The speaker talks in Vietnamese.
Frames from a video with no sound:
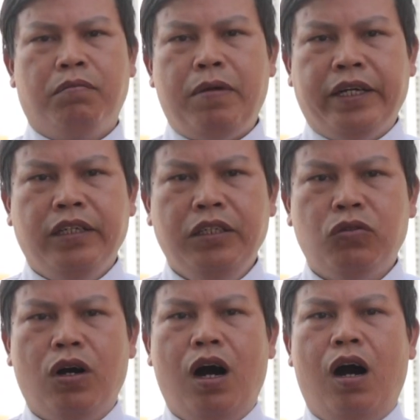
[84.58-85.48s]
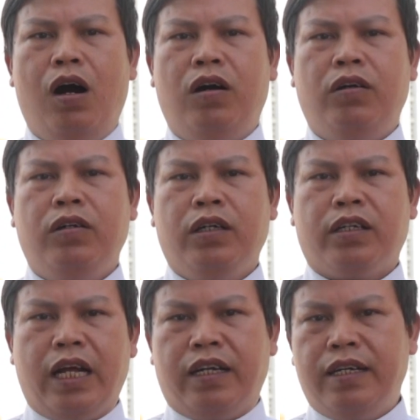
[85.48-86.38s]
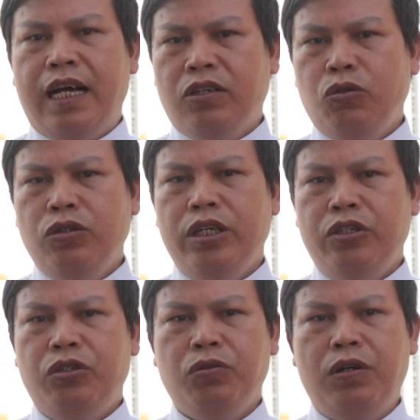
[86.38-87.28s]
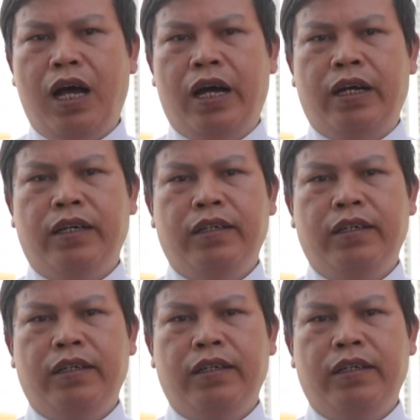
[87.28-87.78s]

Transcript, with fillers: Bài thử của họ đặt ra cho Chúa Giêsu là